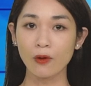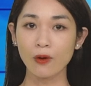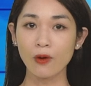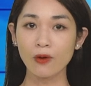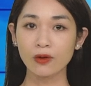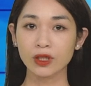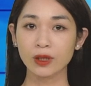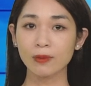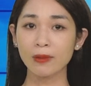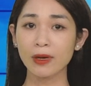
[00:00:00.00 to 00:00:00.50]
phố
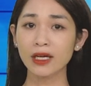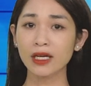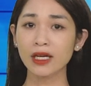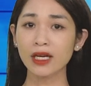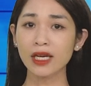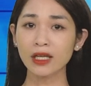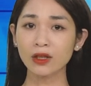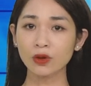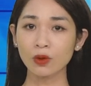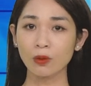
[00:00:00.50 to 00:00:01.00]
Hồ Chí Minh
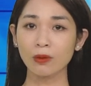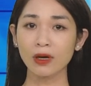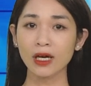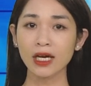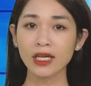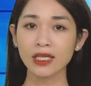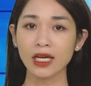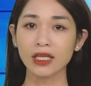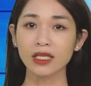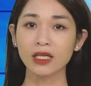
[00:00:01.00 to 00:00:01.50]
liên tục
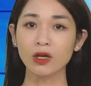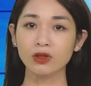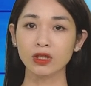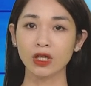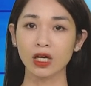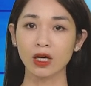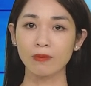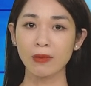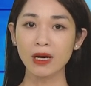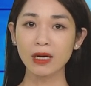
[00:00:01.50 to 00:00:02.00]
ghi nhận nhiều
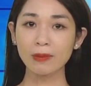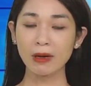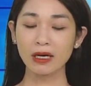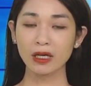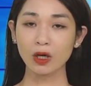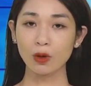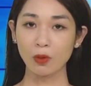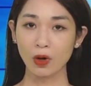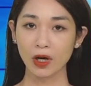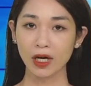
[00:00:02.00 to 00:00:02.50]
trường hợp mắc
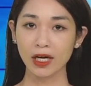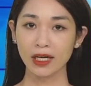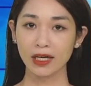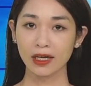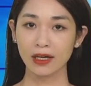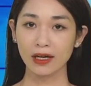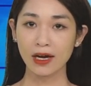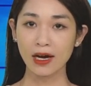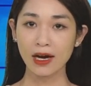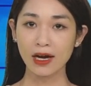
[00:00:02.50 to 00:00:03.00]
bệnh đậu mùa
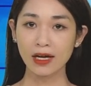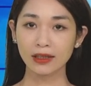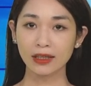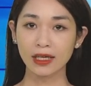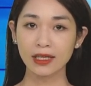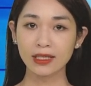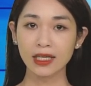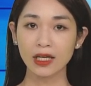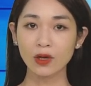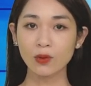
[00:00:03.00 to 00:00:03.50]
khỉ.
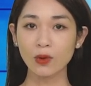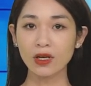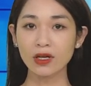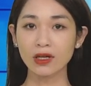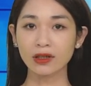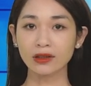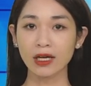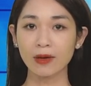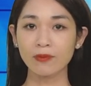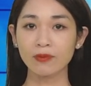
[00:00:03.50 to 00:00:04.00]
Tiến sĩ Nguyễn
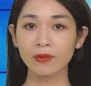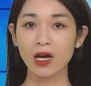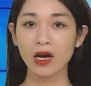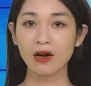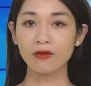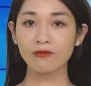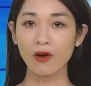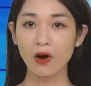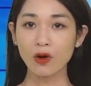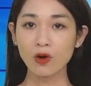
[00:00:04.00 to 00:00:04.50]
Lương Tâm,
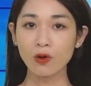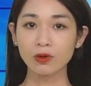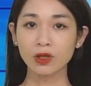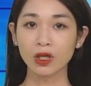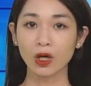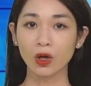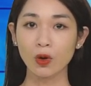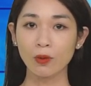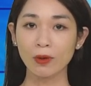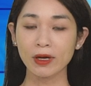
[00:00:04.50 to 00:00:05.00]
Phó cục
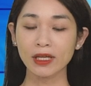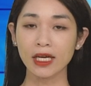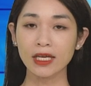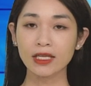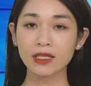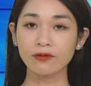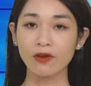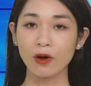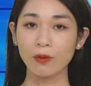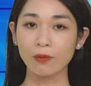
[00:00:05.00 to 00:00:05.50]
trưởng Cục Y tế
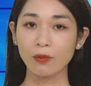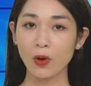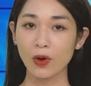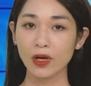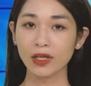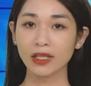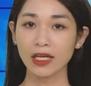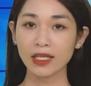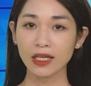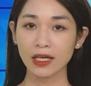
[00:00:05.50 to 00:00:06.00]
Dự phòng Bộ Y
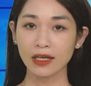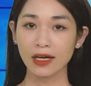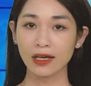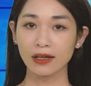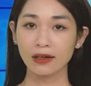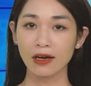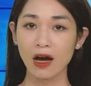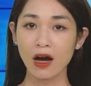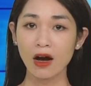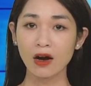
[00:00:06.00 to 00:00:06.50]
tế nhận
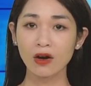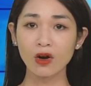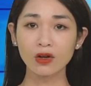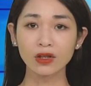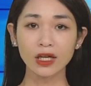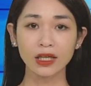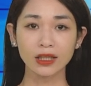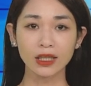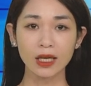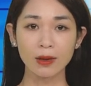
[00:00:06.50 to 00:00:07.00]
định, có
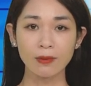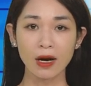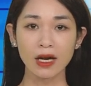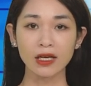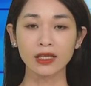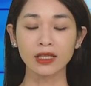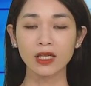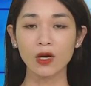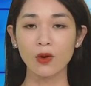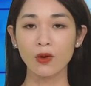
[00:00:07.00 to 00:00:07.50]
thể tiềm
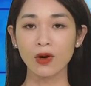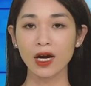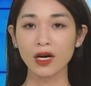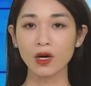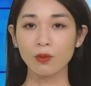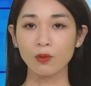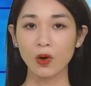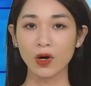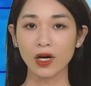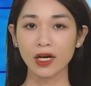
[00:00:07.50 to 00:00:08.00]
ẩn nhiều ca
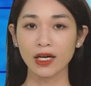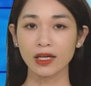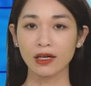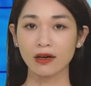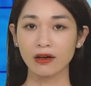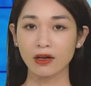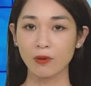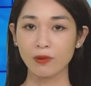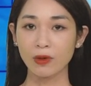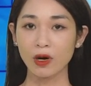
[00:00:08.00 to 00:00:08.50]
đậu mùa khỉ
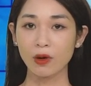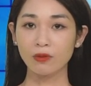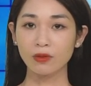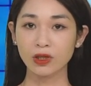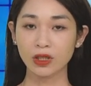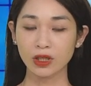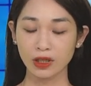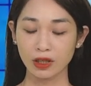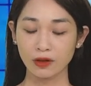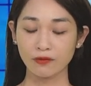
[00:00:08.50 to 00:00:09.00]
ở cộng đồng
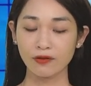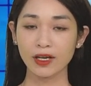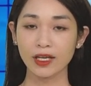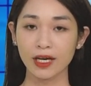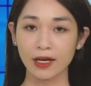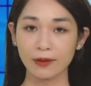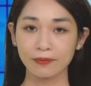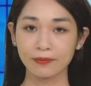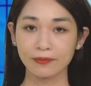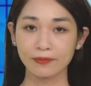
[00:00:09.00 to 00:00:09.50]
chưa được phát
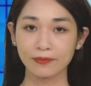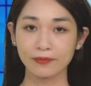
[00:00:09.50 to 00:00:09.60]
hiện.